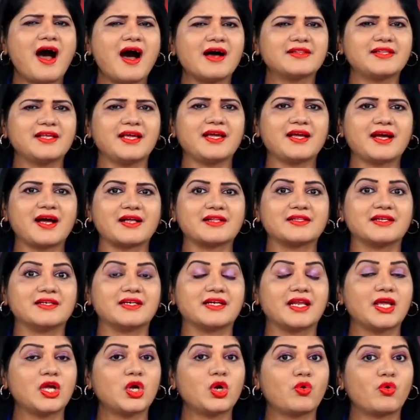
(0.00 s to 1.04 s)
అదే
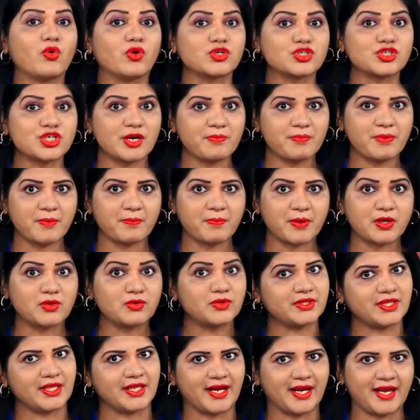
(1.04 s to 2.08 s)
కాదంటే క్వశ్చన్ పేపర్ను
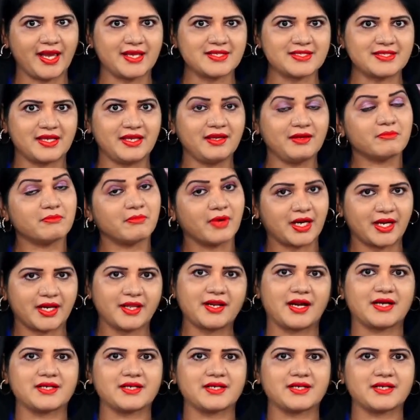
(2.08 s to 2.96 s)
తిరిగేసి మళ్ళీ